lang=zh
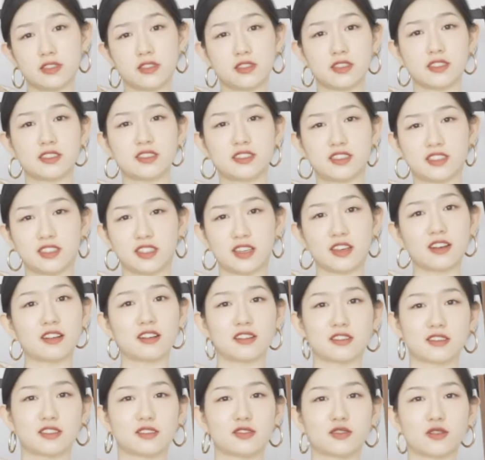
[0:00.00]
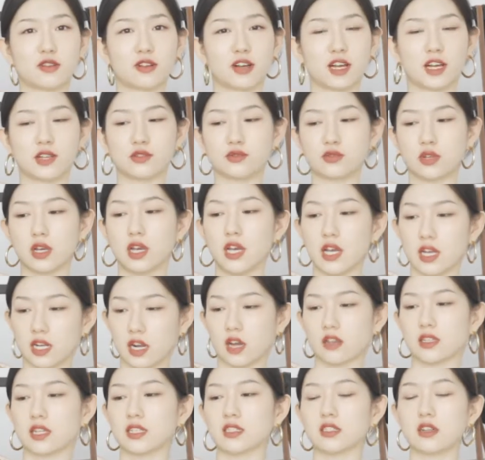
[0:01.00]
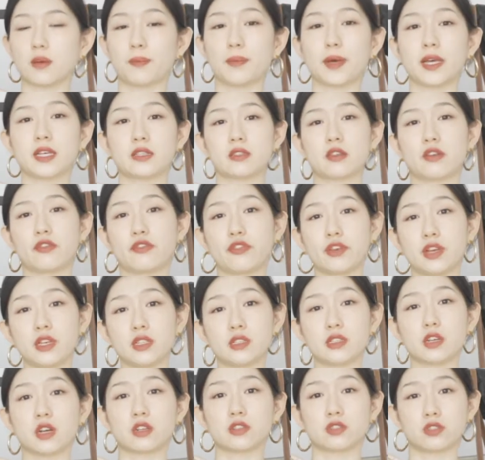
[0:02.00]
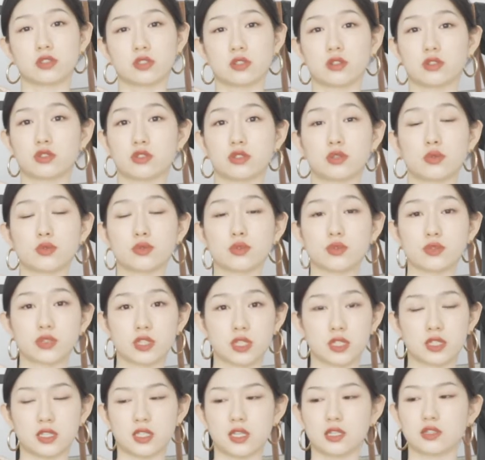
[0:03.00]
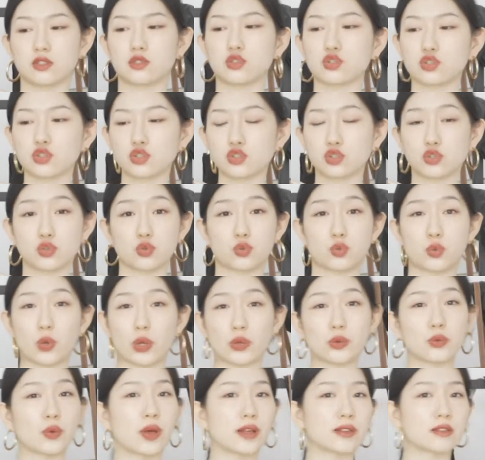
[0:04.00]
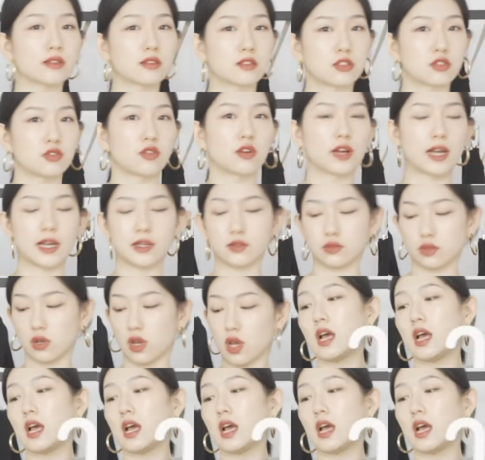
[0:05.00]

的一个结合的那种感觉。然后它这个配色非常适合秋冬这个天气，就是那种暖暖的那种感觉。